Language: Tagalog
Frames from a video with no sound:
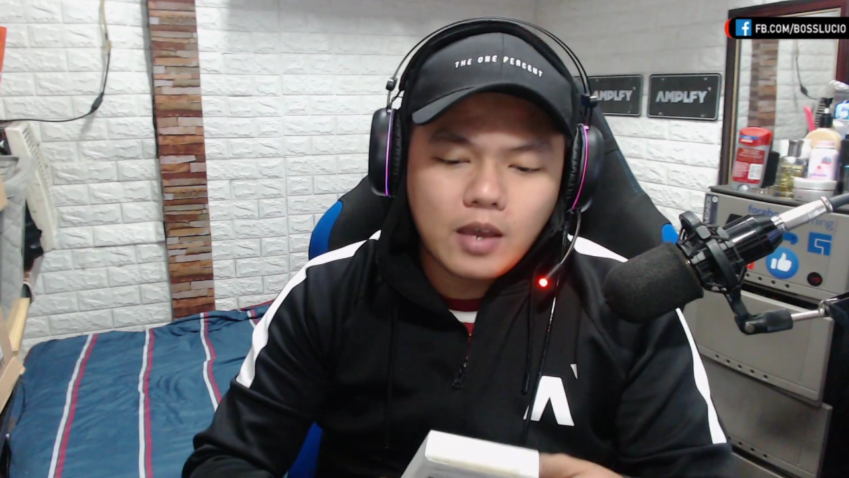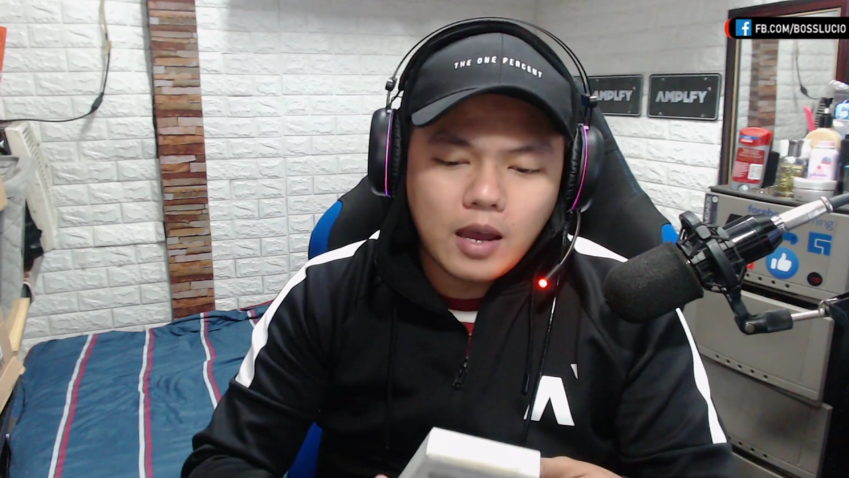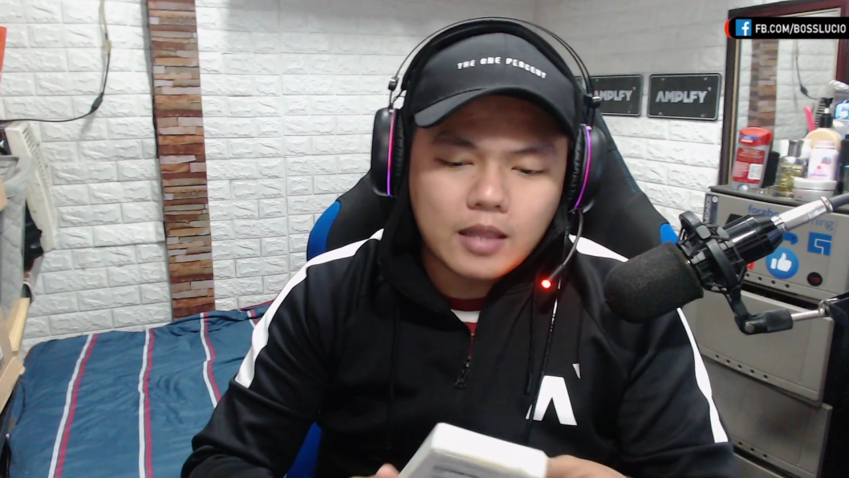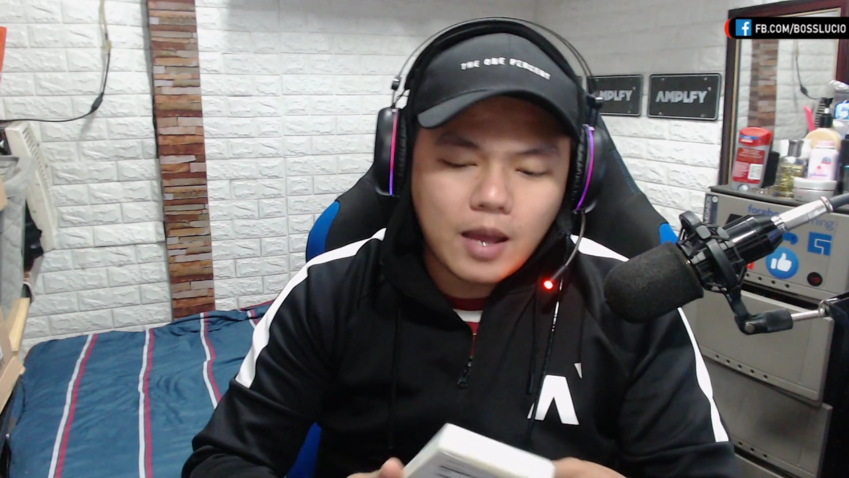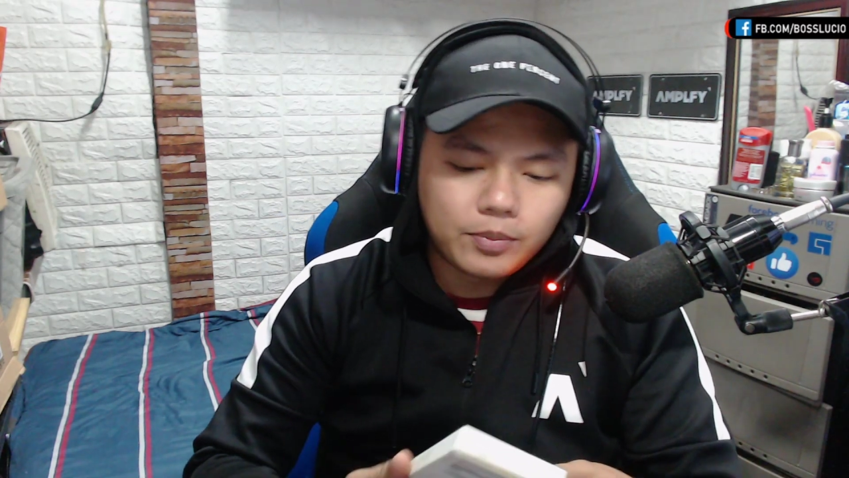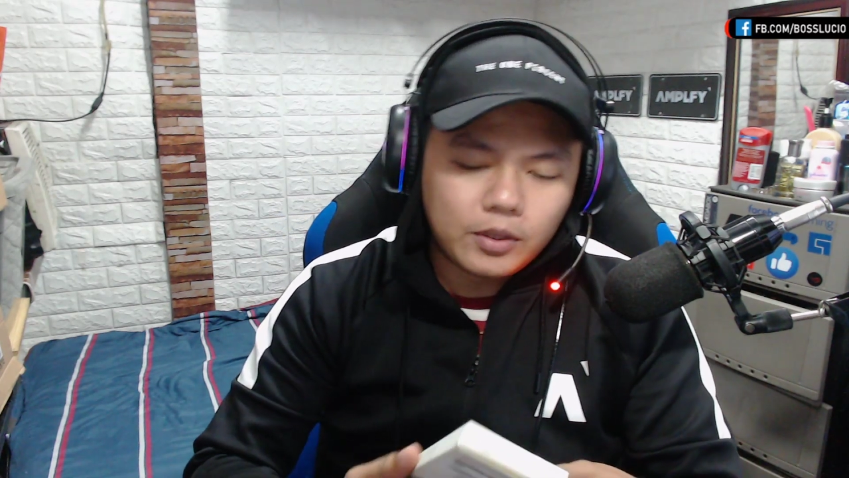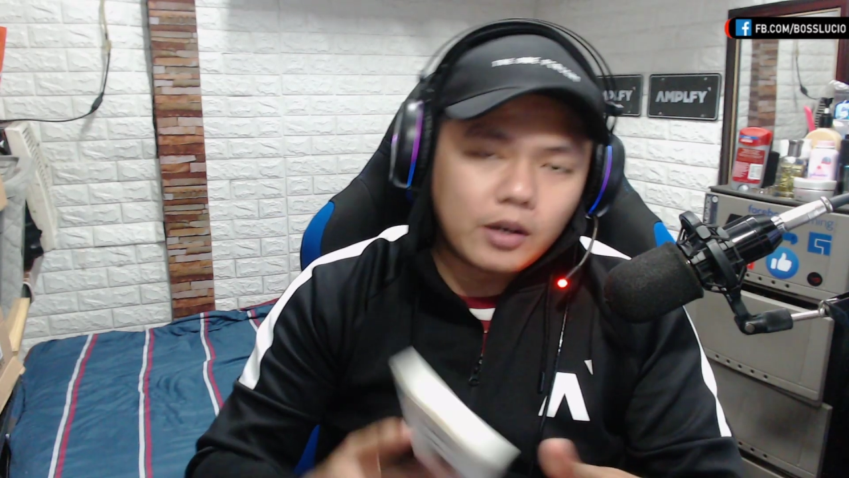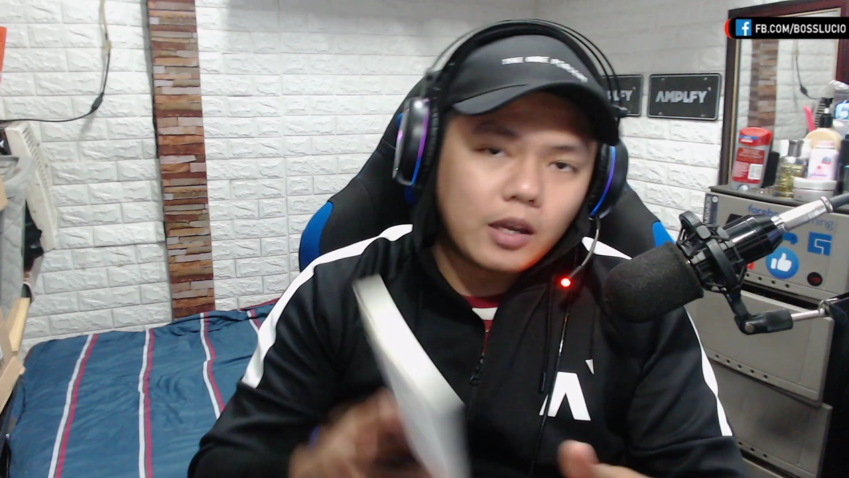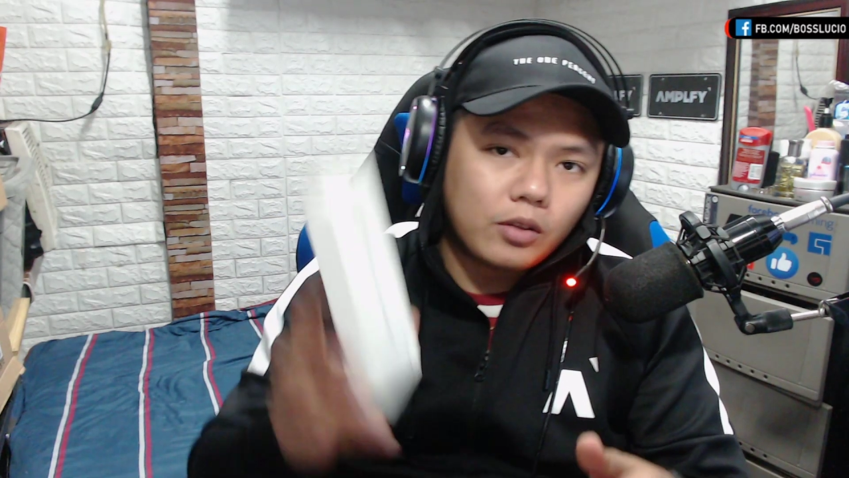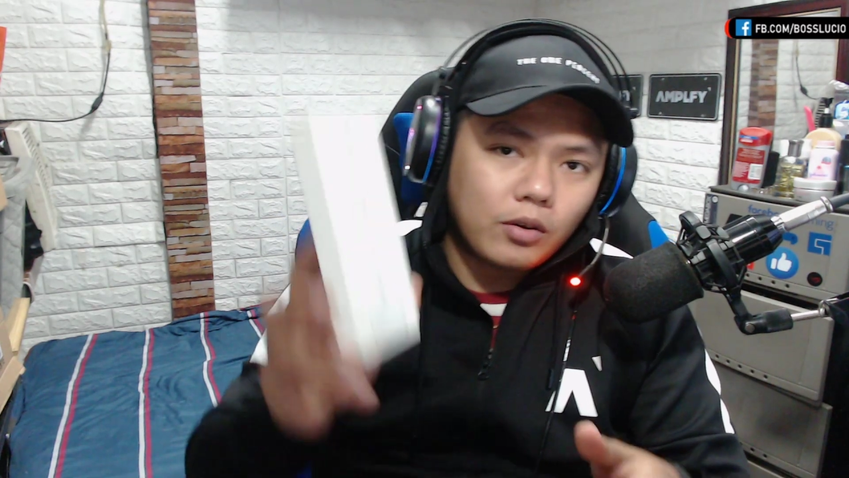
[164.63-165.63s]

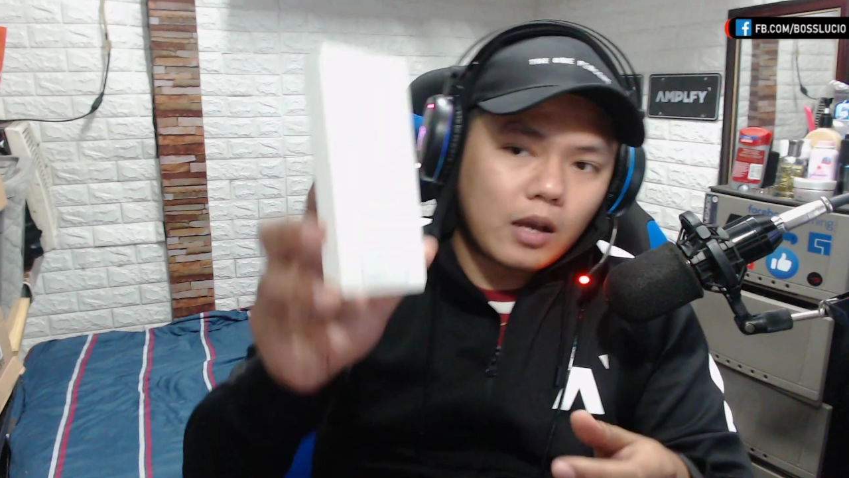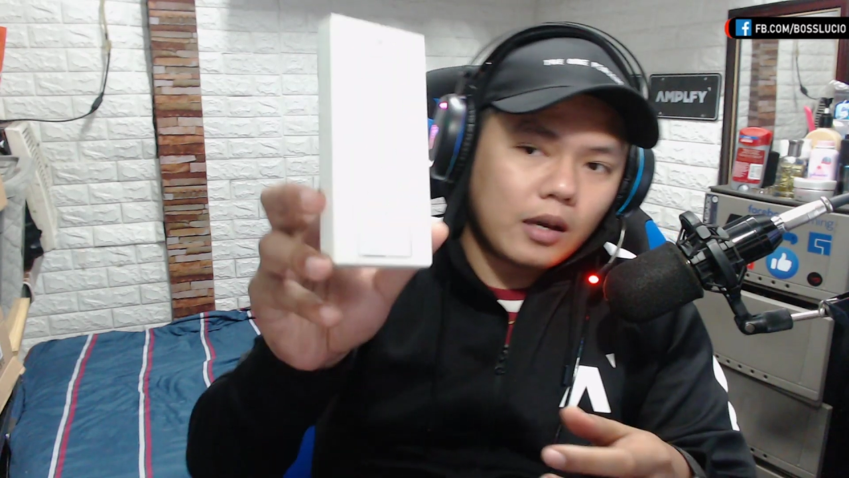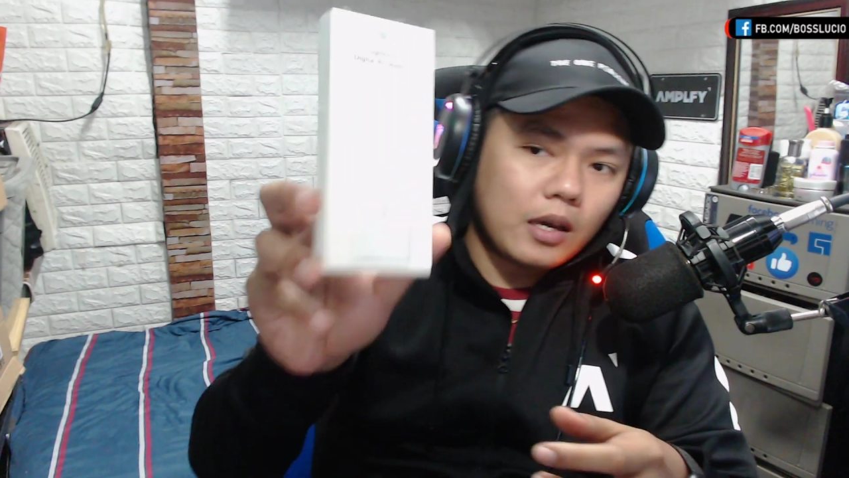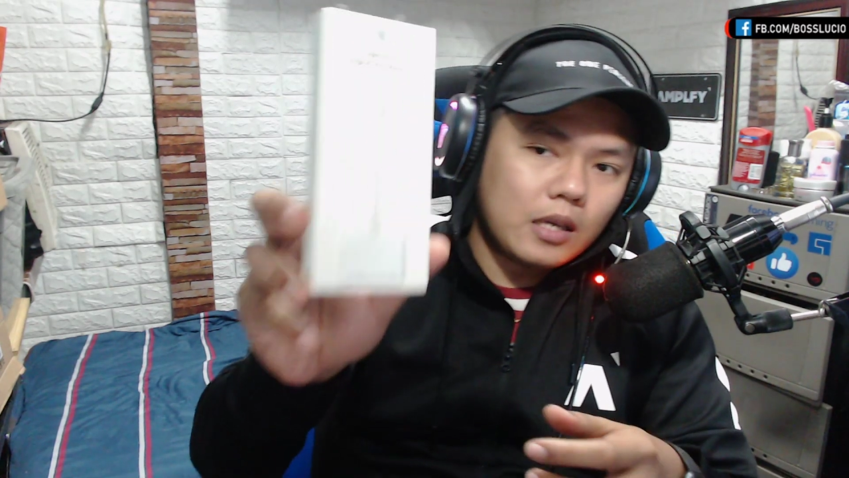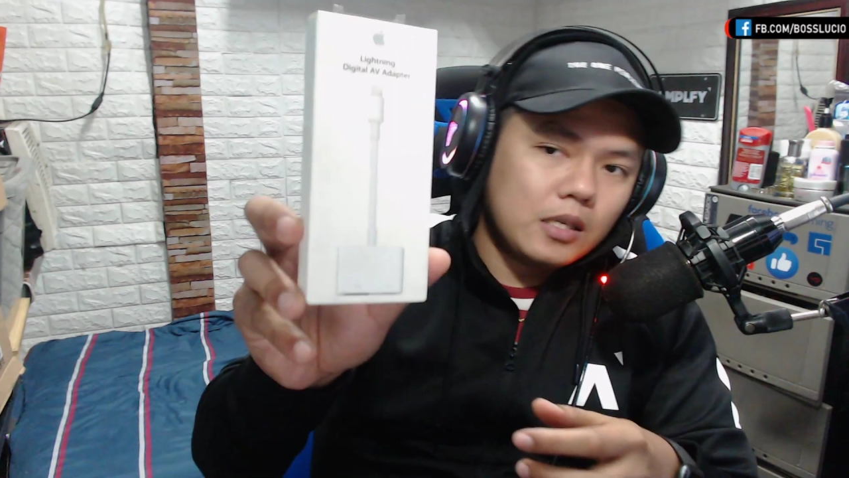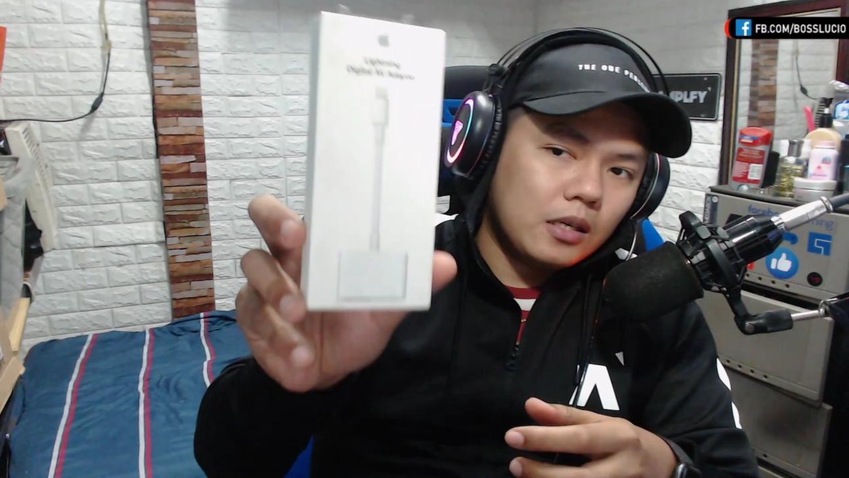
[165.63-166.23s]
Adapter. Ito nga guys.